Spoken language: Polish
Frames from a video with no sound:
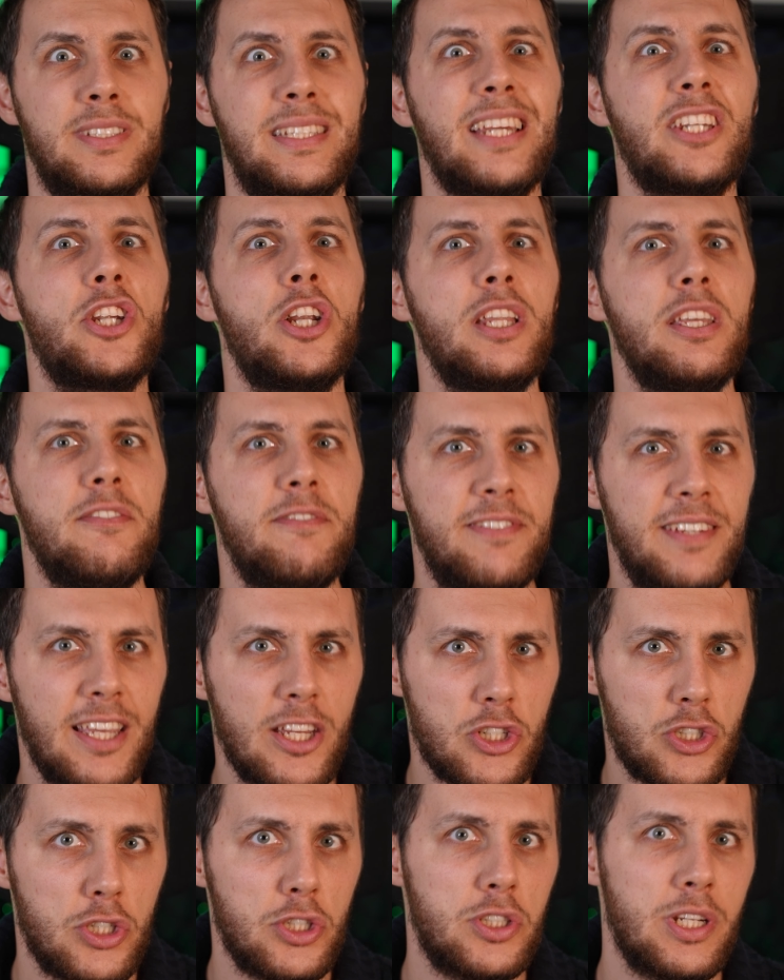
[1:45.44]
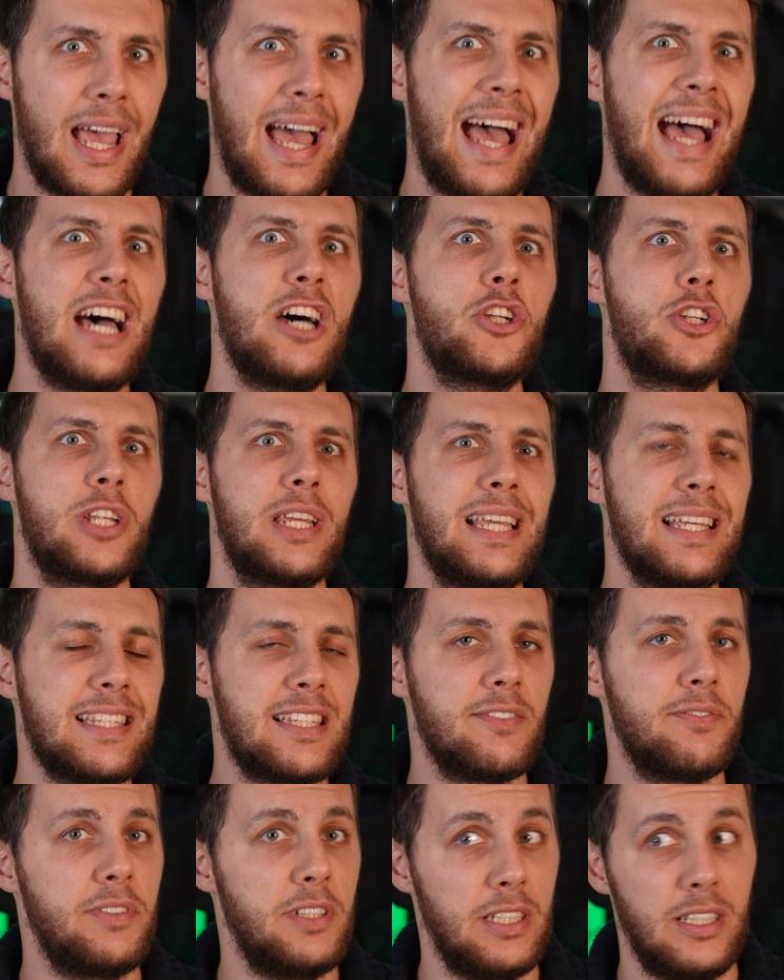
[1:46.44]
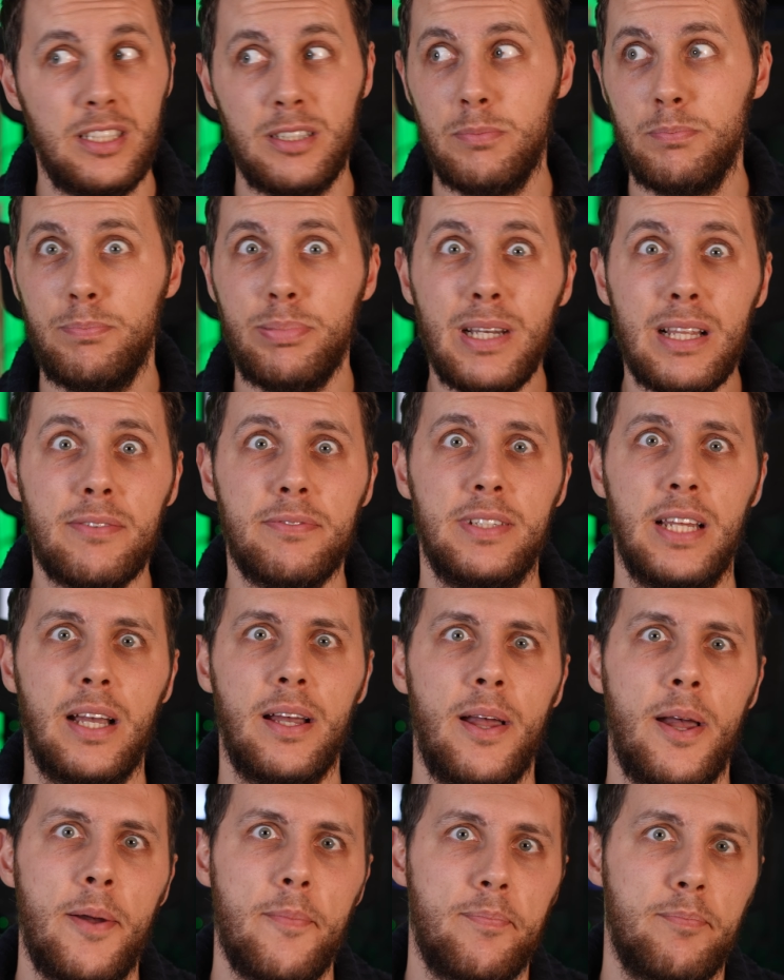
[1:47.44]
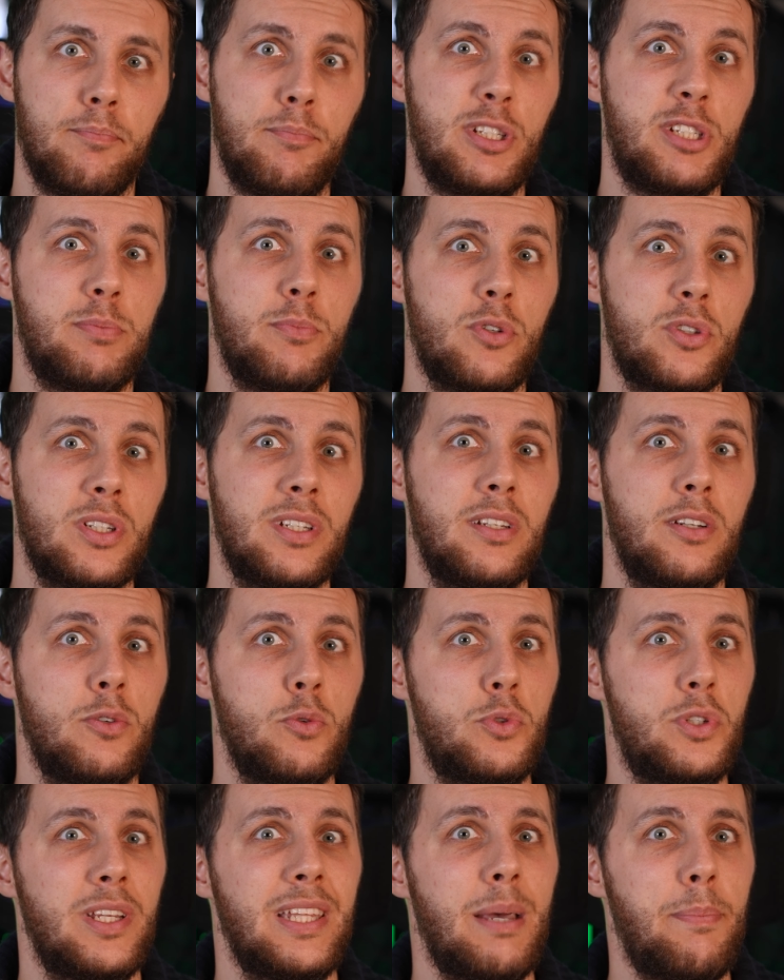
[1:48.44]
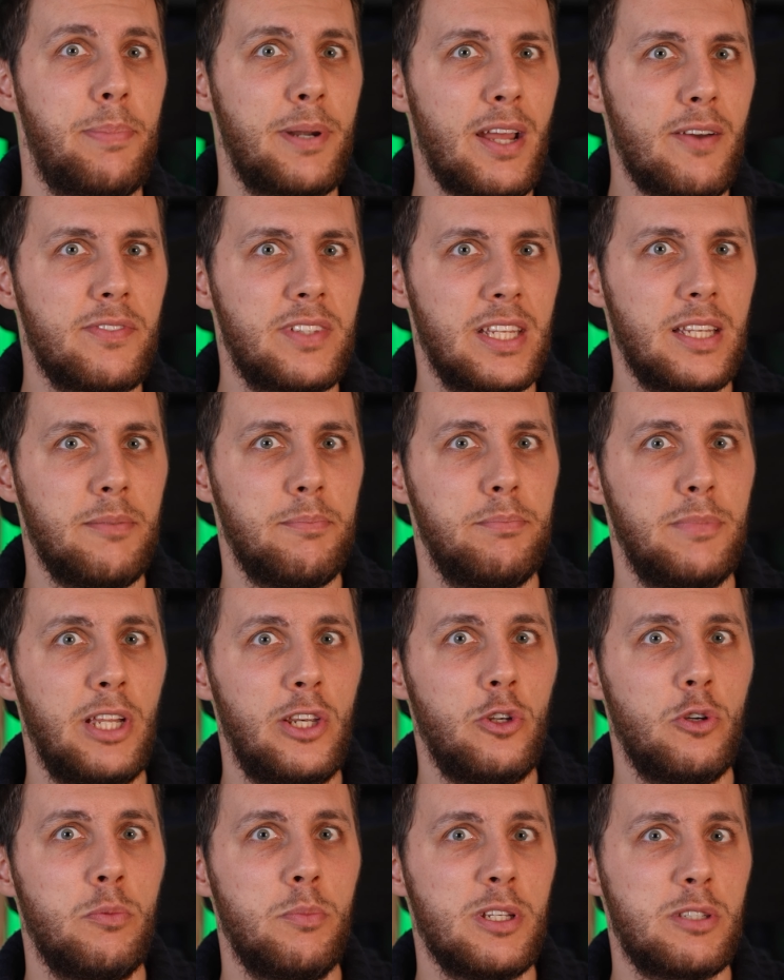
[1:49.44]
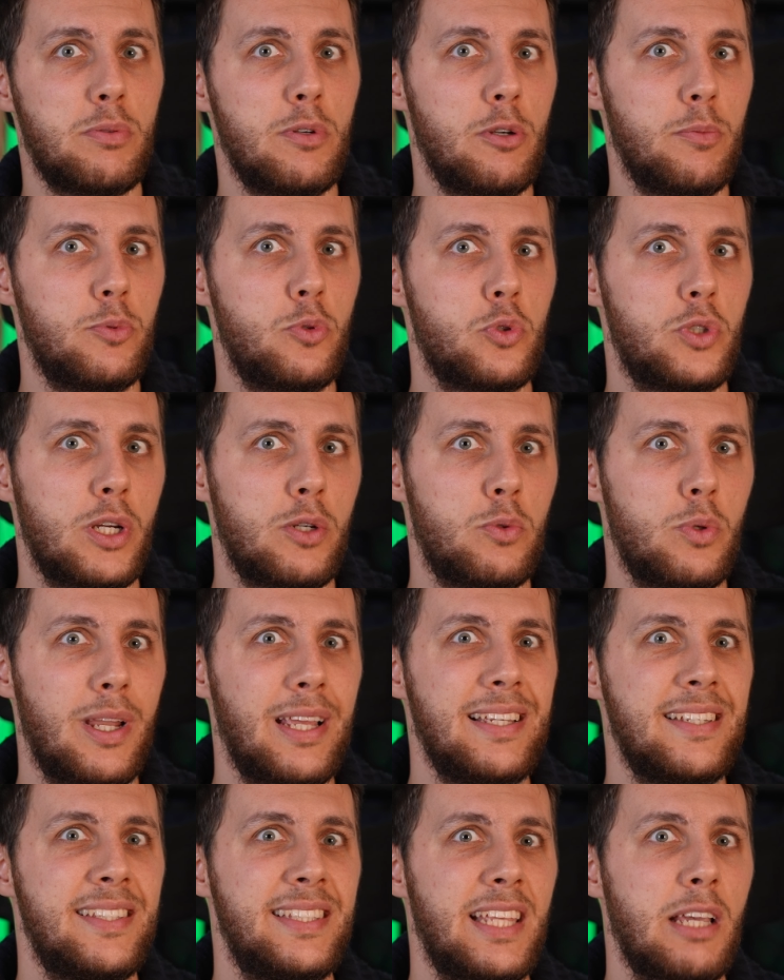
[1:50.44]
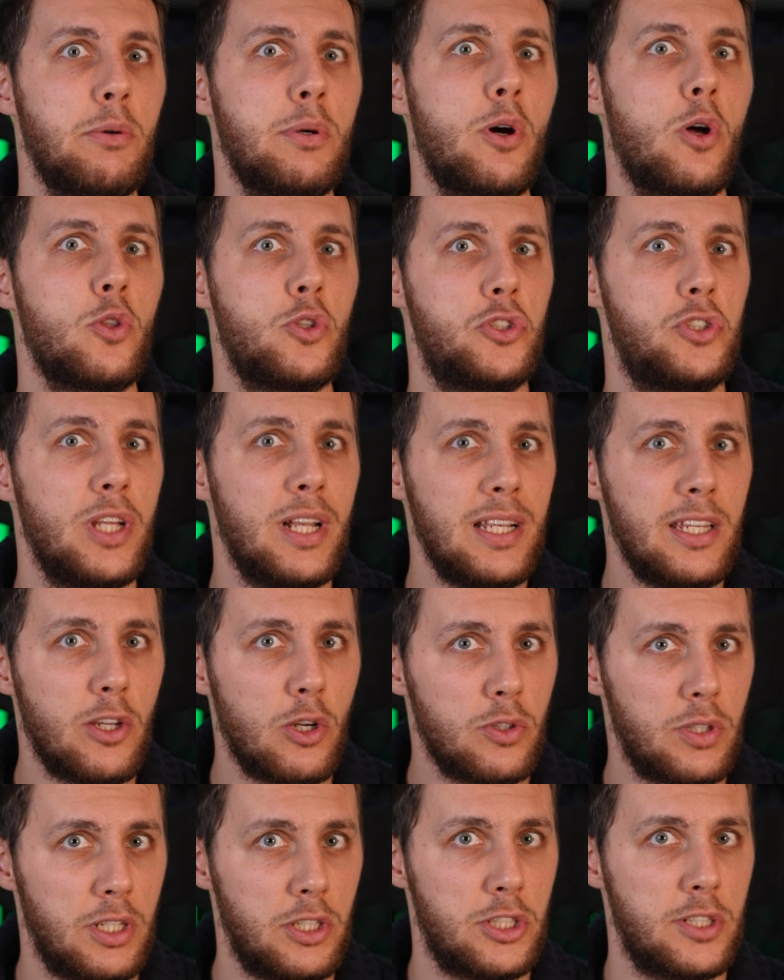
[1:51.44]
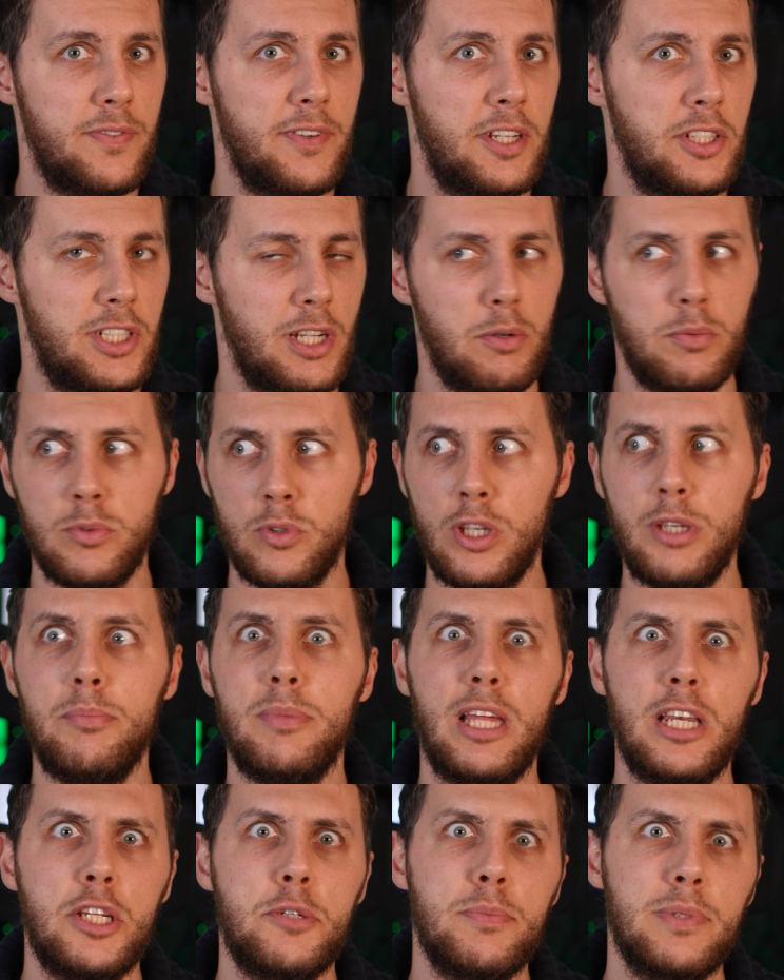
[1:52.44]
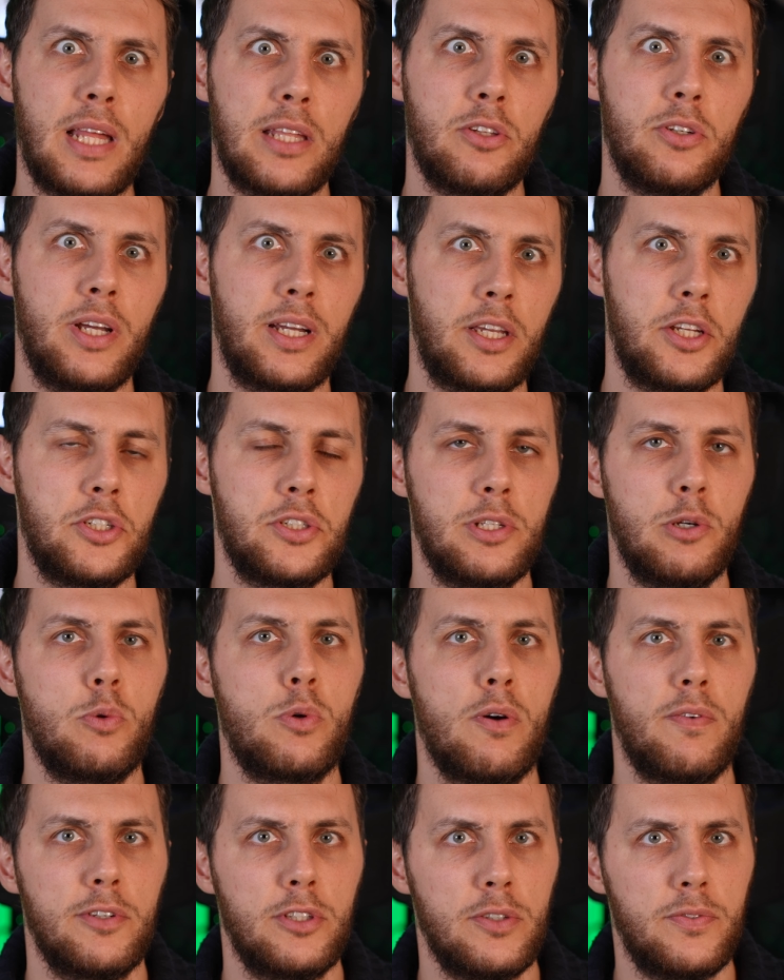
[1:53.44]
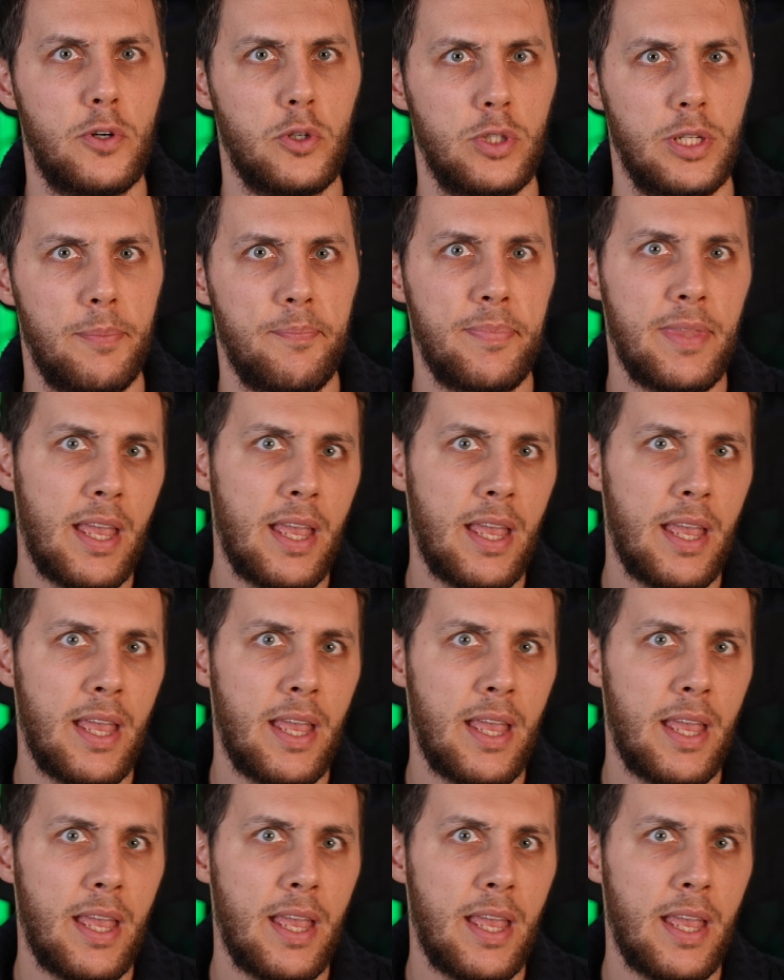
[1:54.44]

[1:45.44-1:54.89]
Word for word: zaczęli wierzyć, że jest w nich prawda. Być może ludzie naprawdę mieli umysły lub dusze, które istniały oddzielnie od ich żywych ciał, no i mieliśmy na to jakieś naukowe dowody.